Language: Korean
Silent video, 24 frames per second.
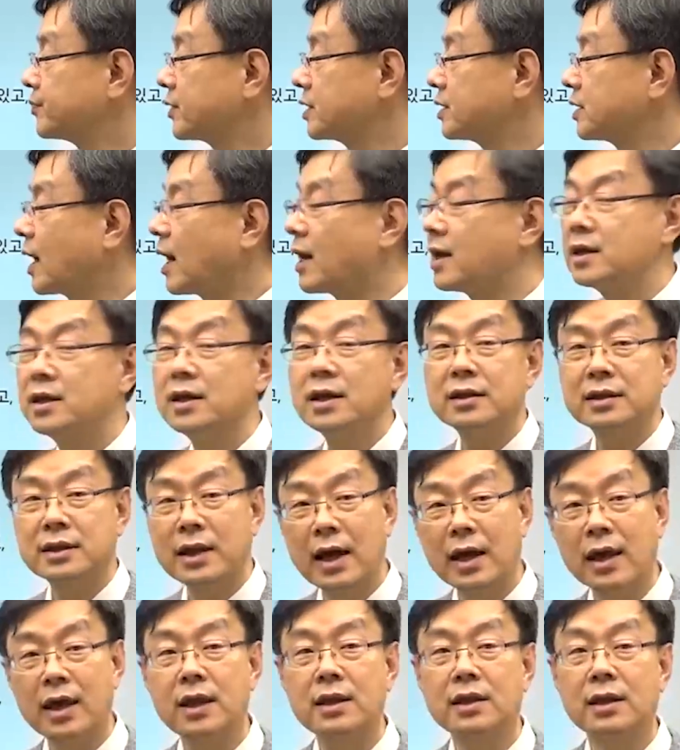타인의
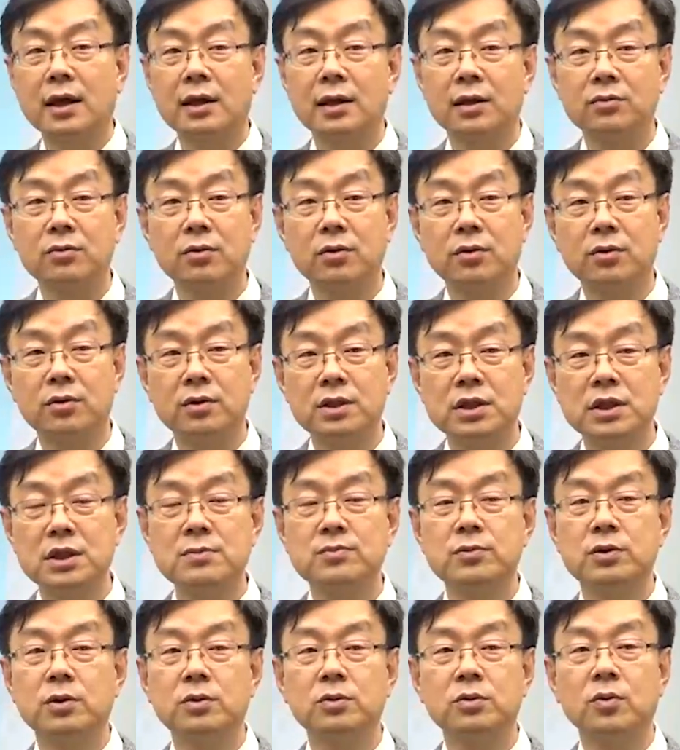땅에다도
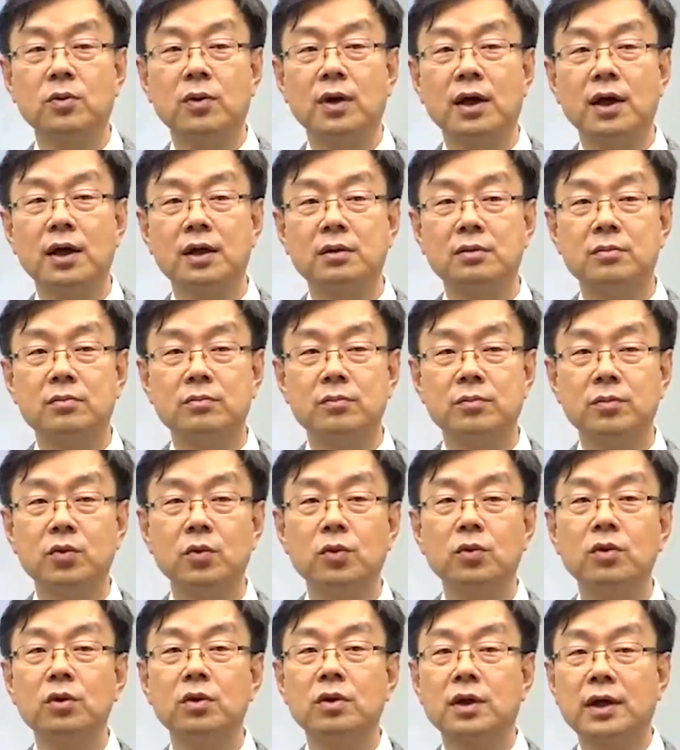20년 동안
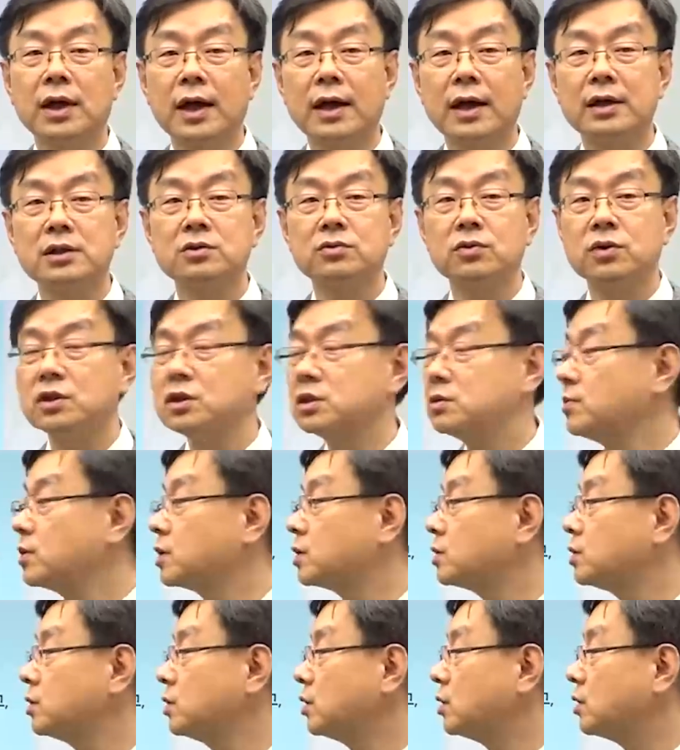묘를 가지고
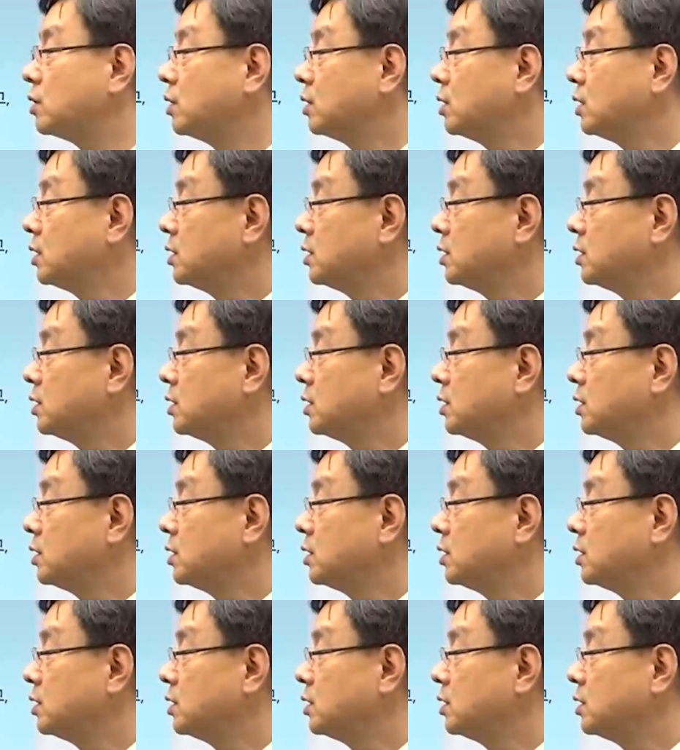있으면은요.